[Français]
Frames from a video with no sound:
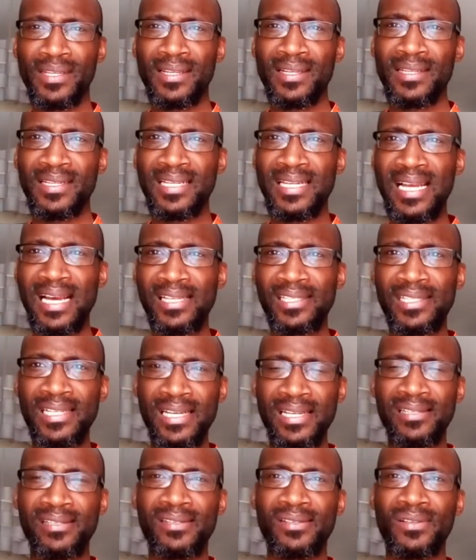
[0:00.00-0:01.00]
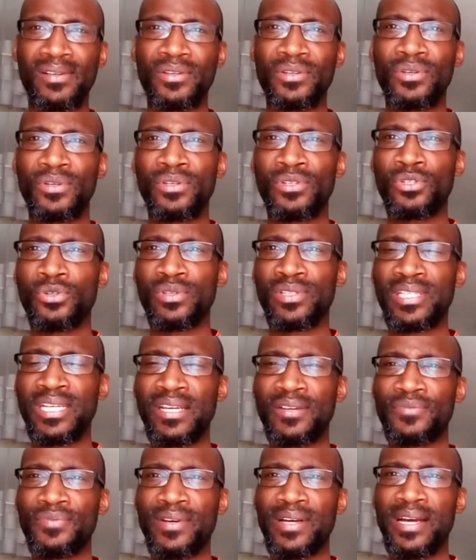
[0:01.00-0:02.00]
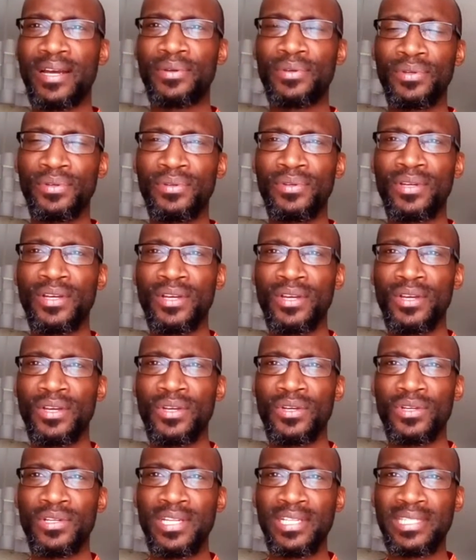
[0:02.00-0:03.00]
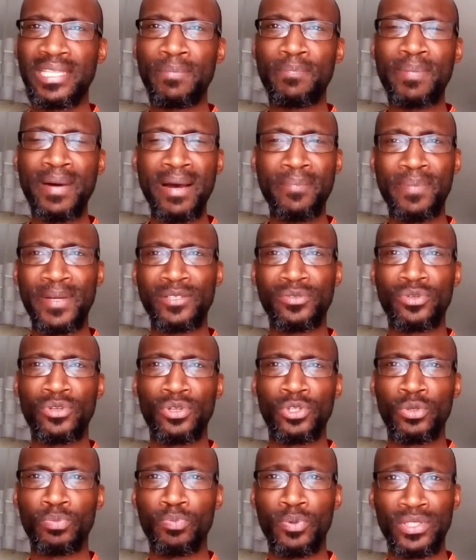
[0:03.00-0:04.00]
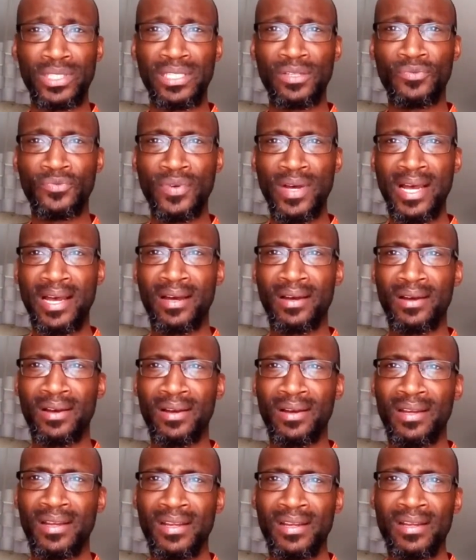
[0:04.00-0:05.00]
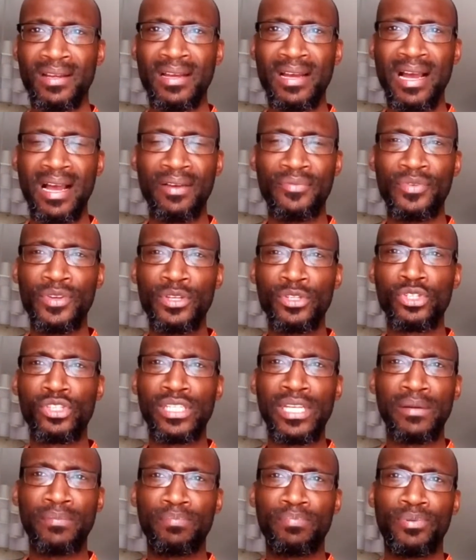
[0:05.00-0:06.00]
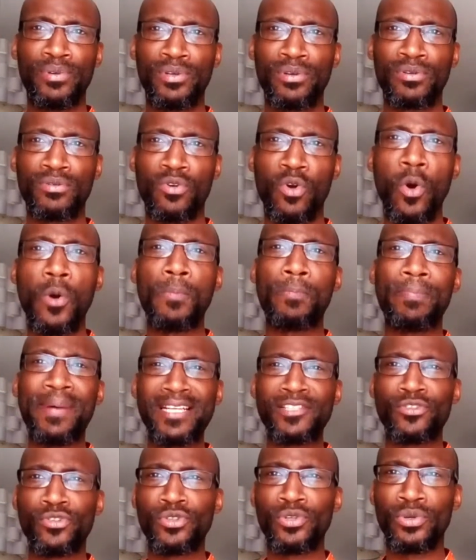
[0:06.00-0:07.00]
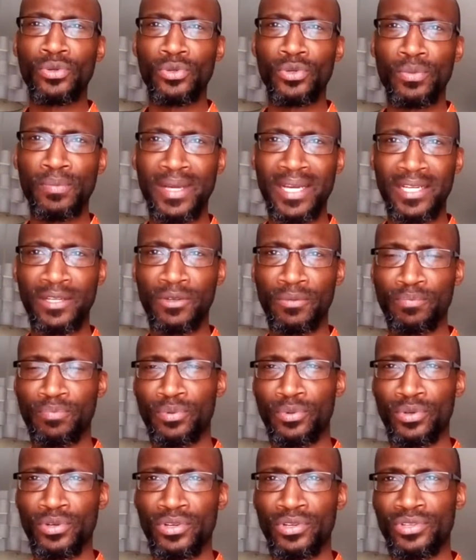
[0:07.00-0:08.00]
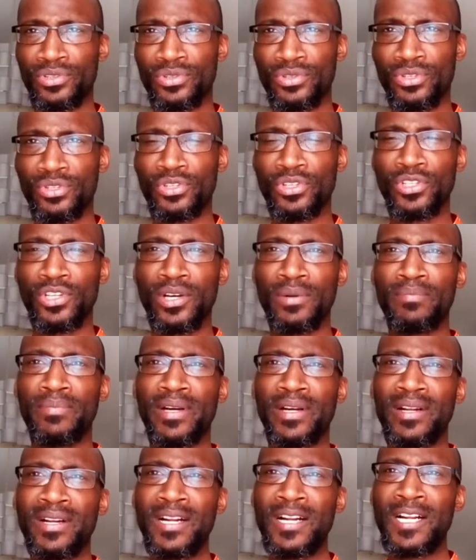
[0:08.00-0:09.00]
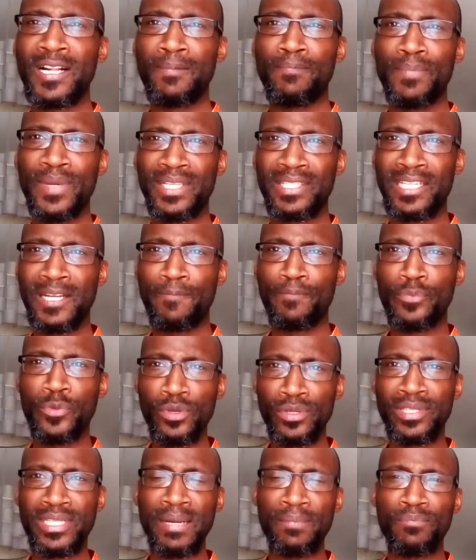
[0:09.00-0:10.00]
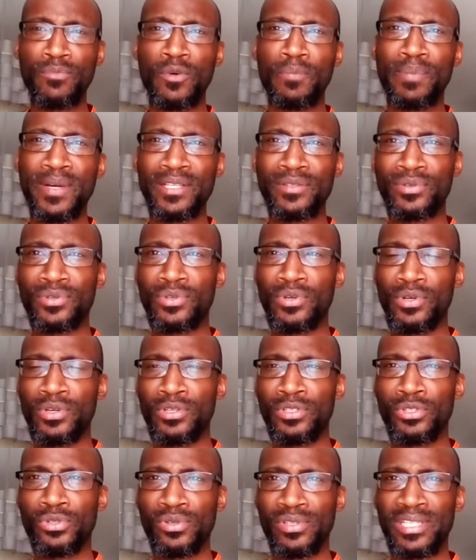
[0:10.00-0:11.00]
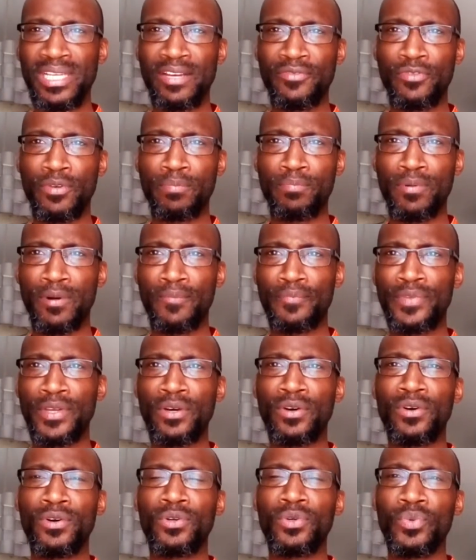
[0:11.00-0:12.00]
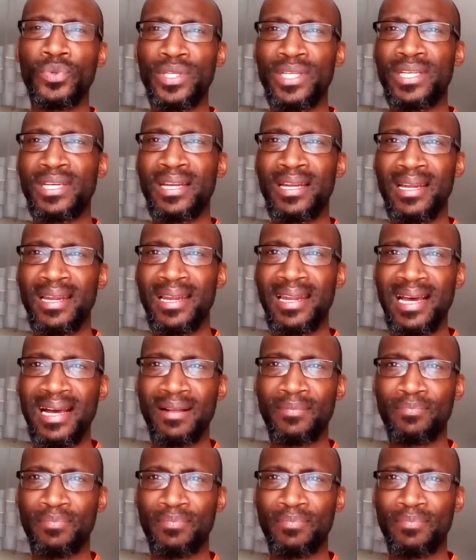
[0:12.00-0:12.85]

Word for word: Les largesses que Joseph a eues n'étaient pas parce que Potiphar avait une simple compassion humaine pour euh, ce jeune homme, mais c'est tout simplement parce que Joseph portait en lui la